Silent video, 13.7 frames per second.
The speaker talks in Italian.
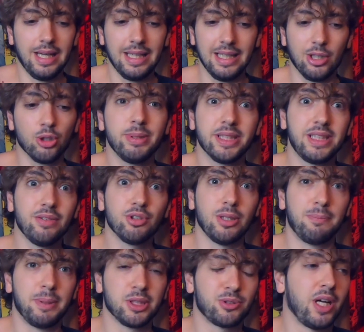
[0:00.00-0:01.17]
E l'obiettivo
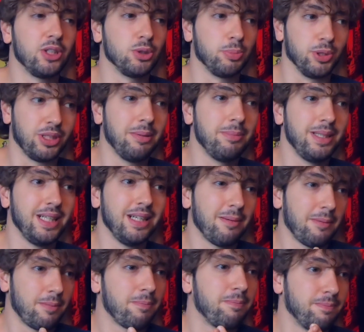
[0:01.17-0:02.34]
del personaggio potrebbe
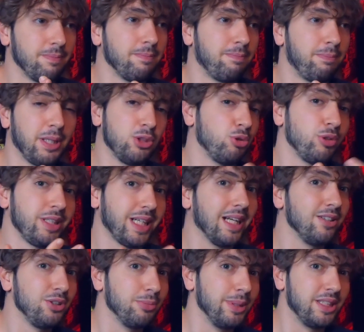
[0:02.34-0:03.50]

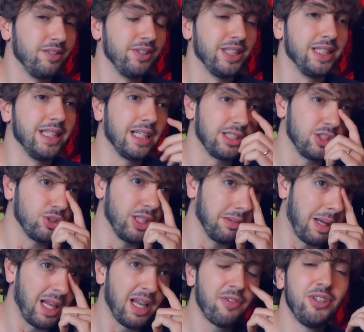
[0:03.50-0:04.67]
pregiudicare gli obiettivi degli altri, cioè
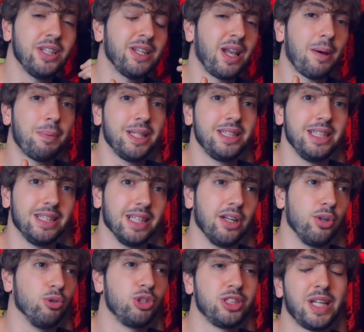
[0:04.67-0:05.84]
alla fine della partita
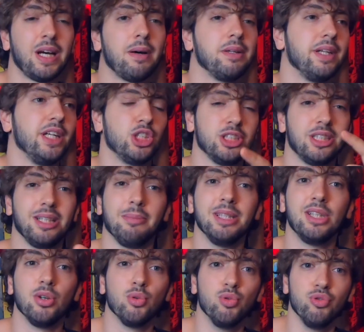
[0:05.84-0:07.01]
non ci sarà
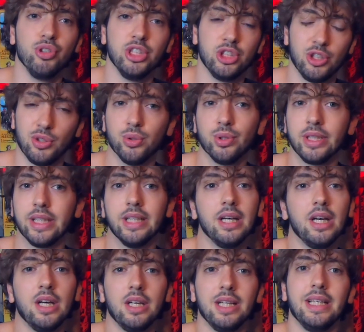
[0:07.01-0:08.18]
necessariamente un vincitore
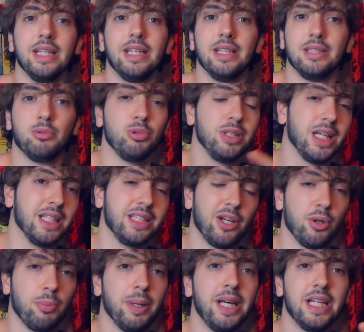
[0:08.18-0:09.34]
e tutti gli altri
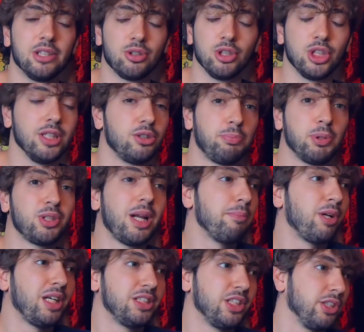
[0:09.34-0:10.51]
hanno perso, cioè
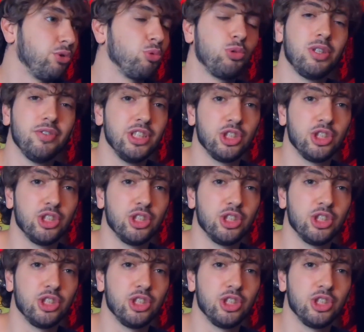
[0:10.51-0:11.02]
potrebbero essere tutti